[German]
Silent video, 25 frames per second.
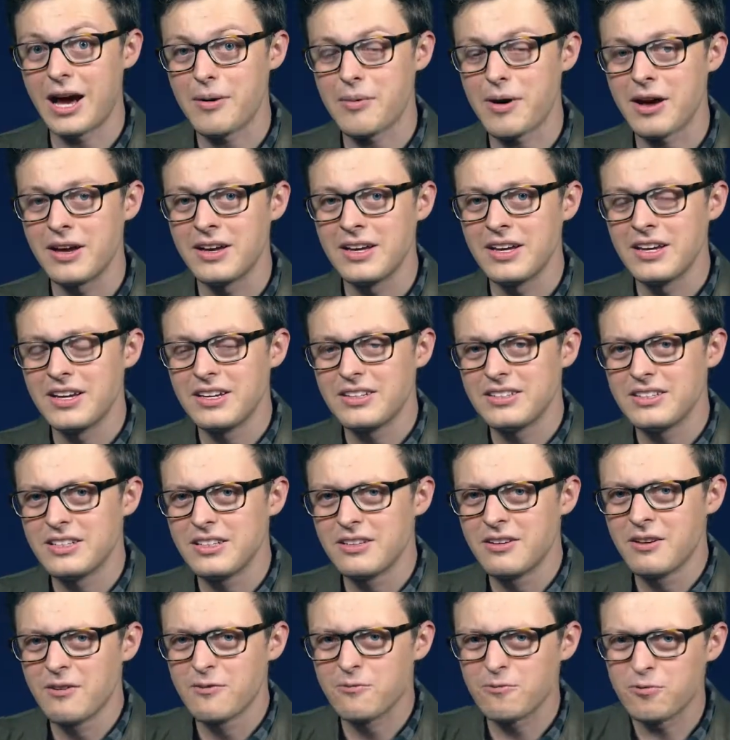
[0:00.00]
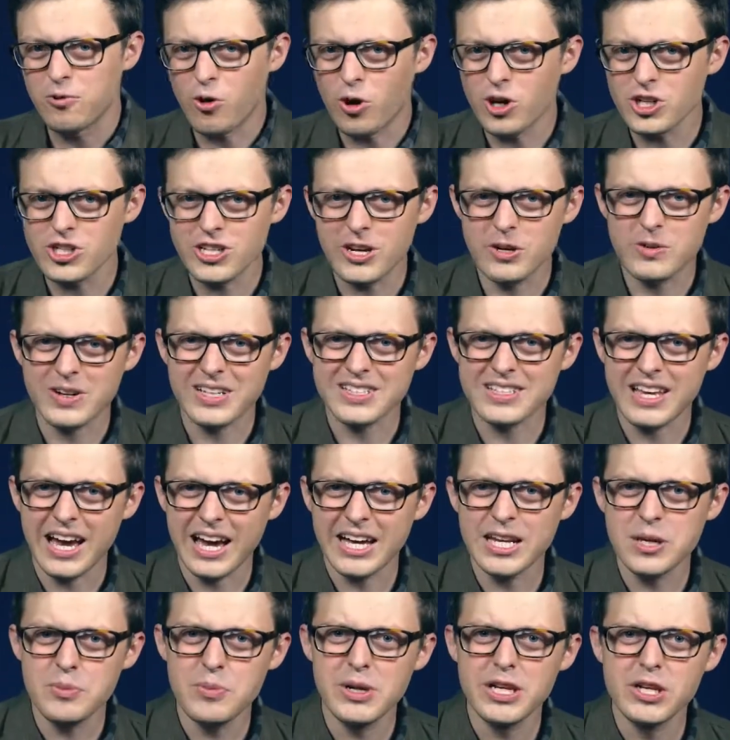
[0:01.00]
Aber die Vorstellung, dass
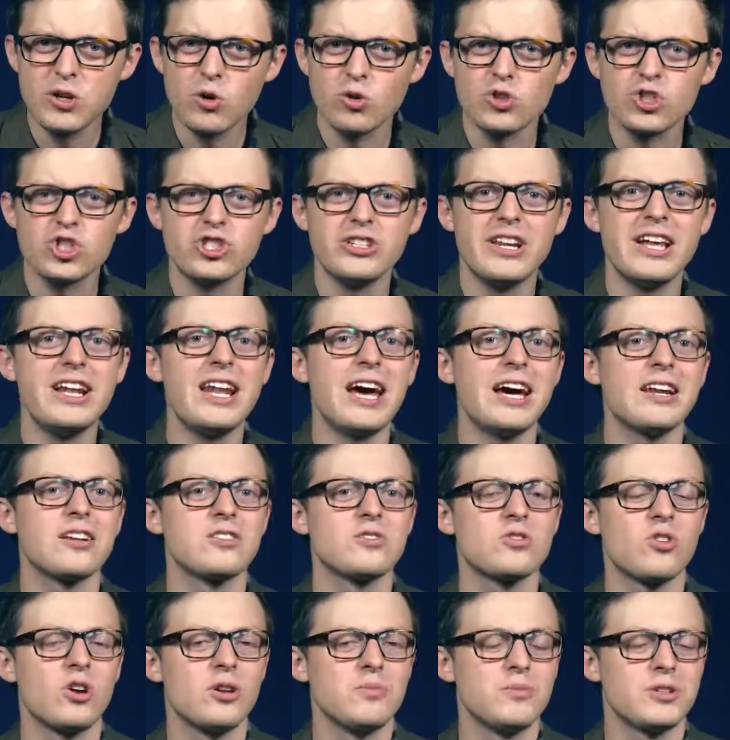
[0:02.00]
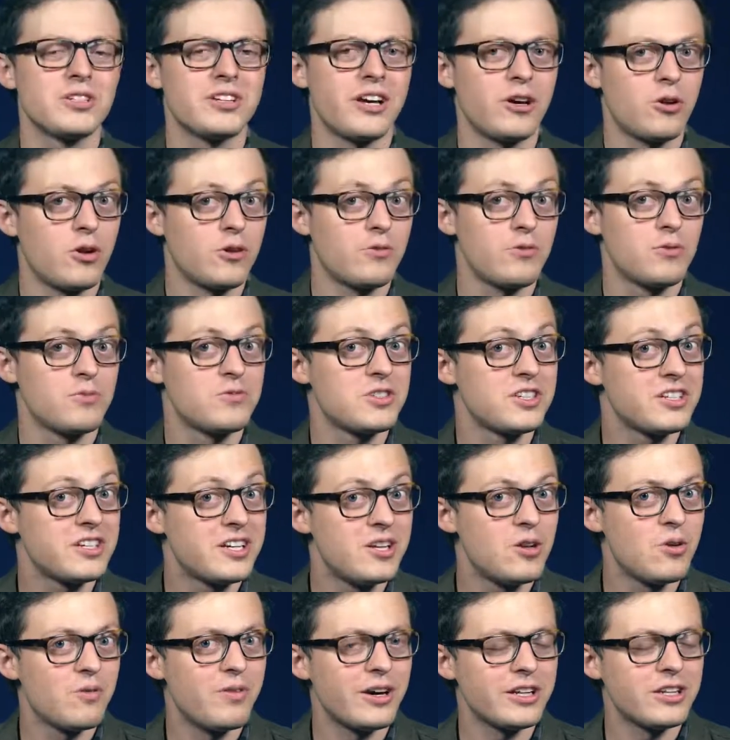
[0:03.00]
eine Million Schnellladesäulen mit 350
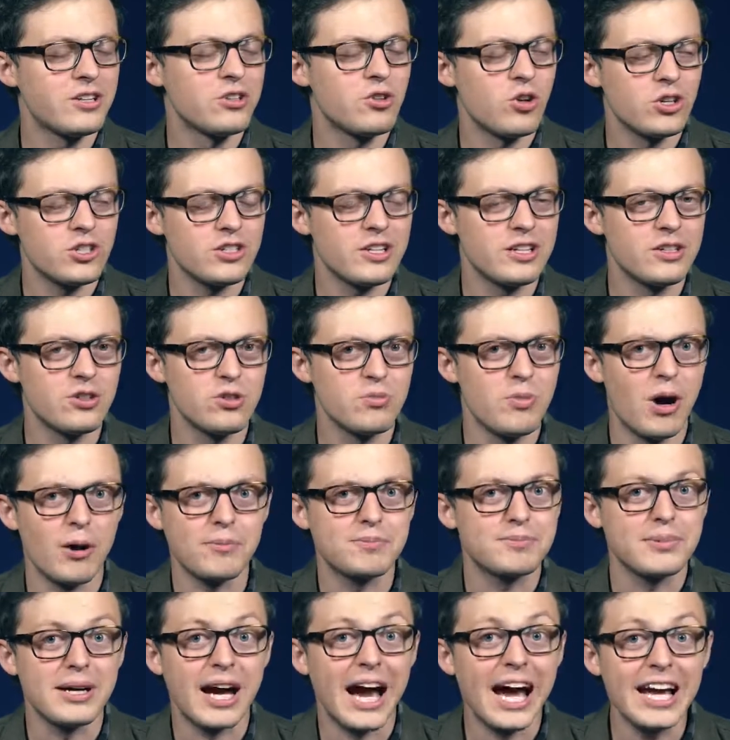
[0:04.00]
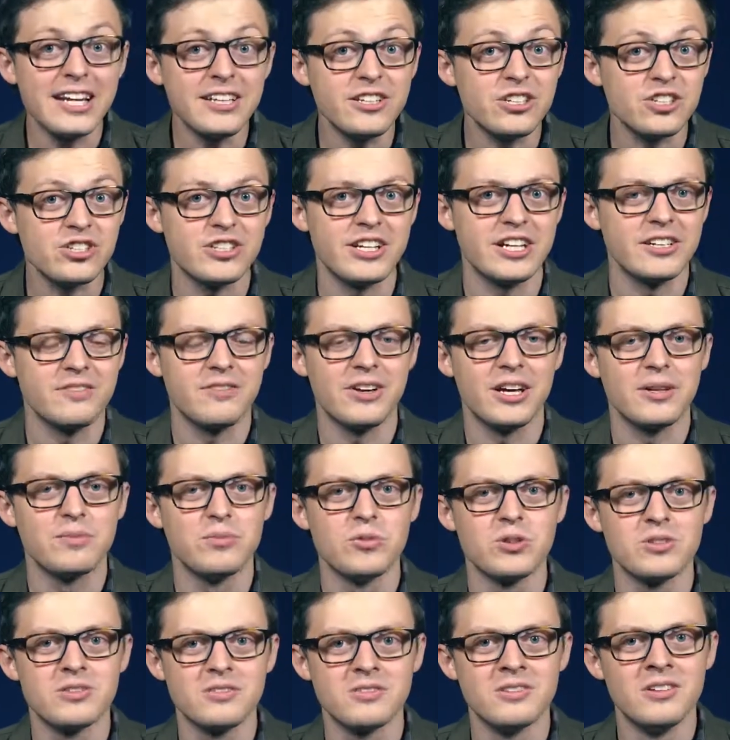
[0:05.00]
Kilowatt in Deutschland überhaupt bereitgestellt werden
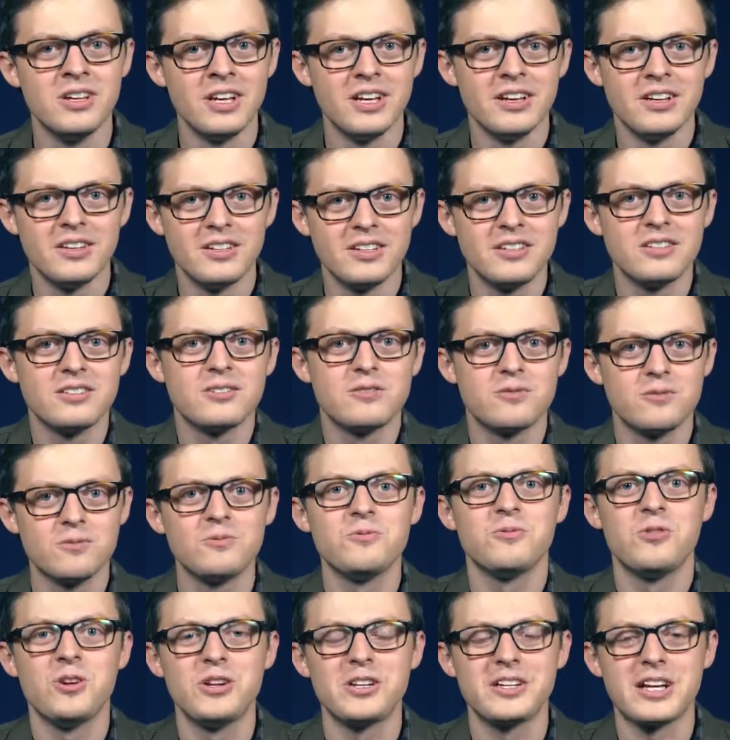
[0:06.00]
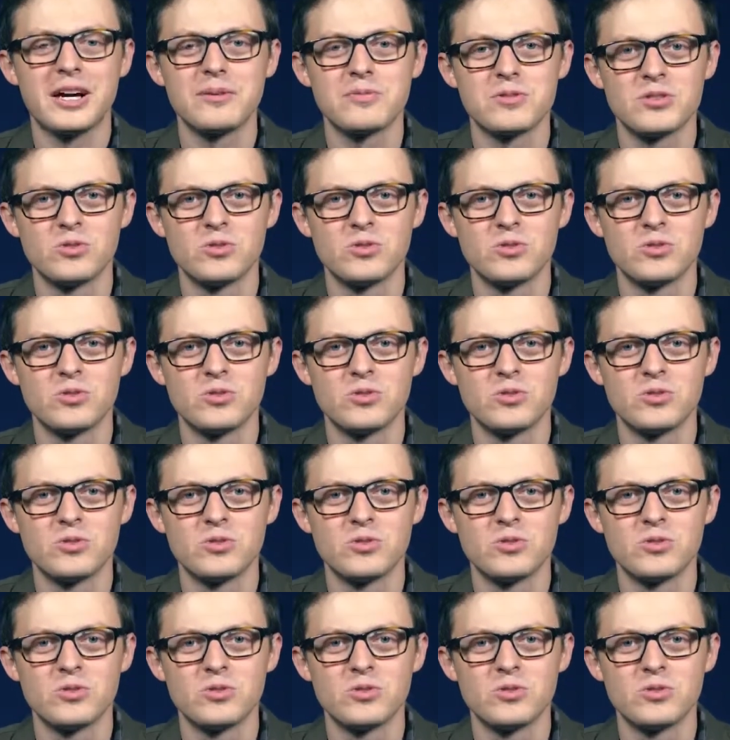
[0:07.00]
müssten, ist völlig